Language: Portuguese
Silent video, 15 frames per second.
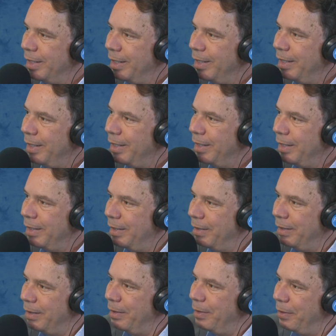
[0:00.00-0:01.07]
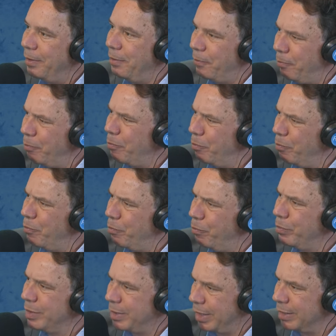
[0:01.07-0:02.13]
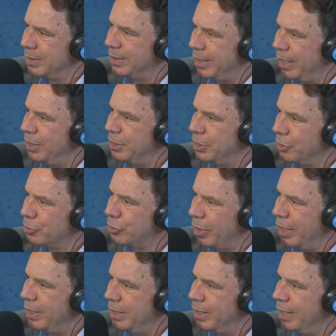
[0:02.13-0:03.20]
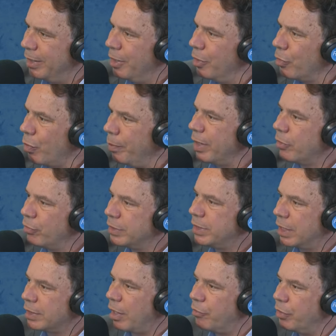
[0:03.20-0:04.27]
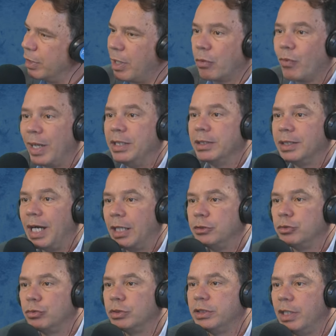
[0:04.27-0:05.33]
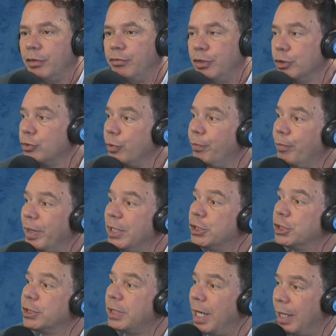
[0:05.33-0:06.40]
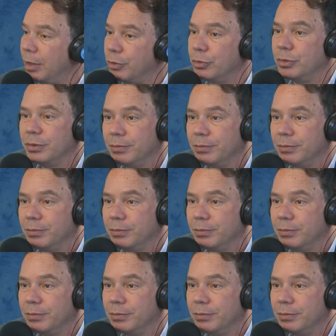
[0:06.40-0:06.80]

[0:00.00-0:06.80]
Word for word: é, é, transcende isso aí, né? Como é que você está vendo a qualidade do serviço prestado?